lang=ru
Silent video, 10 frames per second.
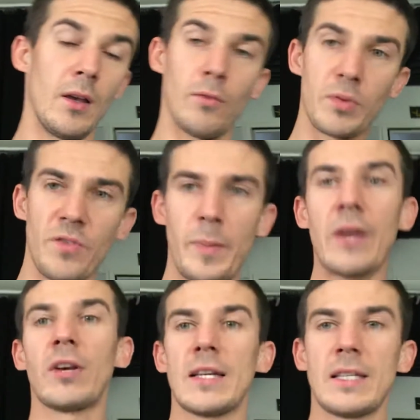Вообще, в
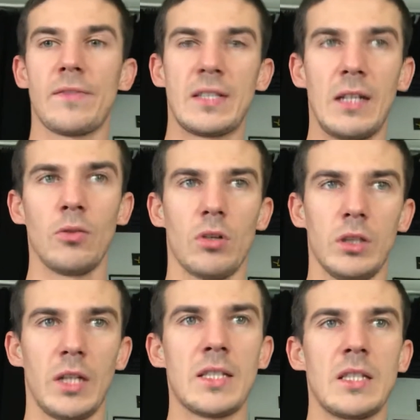первый раз я встал, около
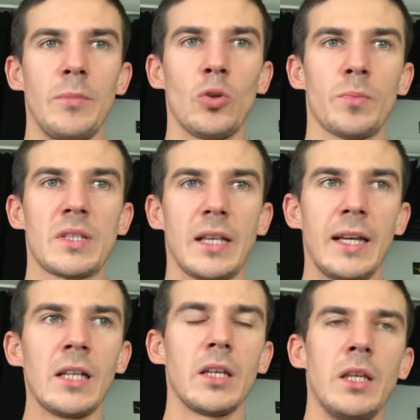30 минут
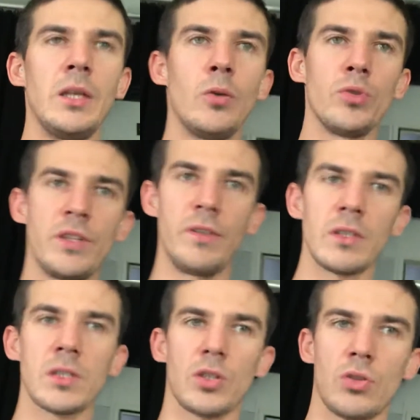постоял и
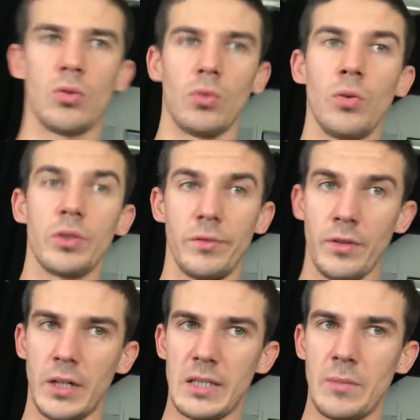удивился, что, о,
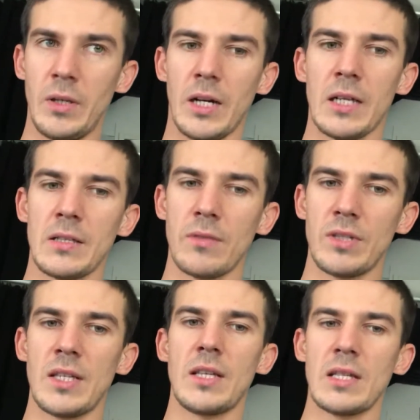нифига себе, оказывается,
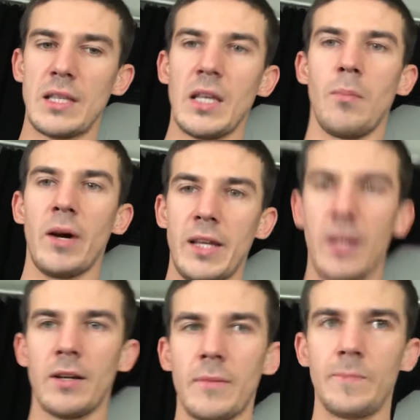здесь есть некий
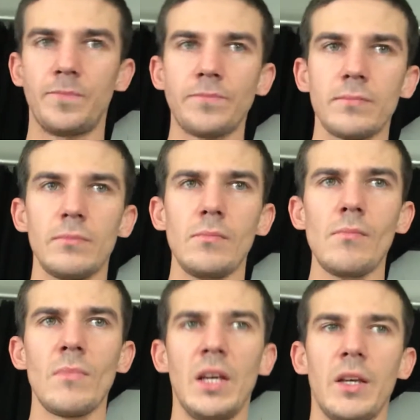барьер,
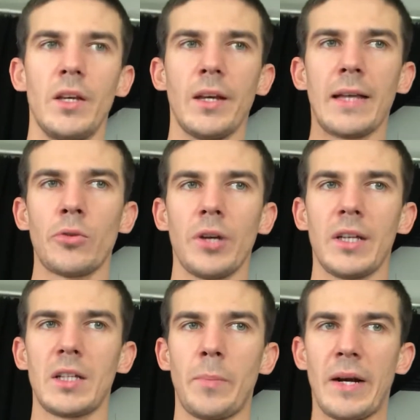который,
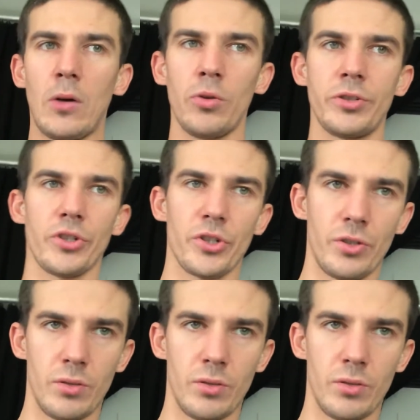когда ты проходишь,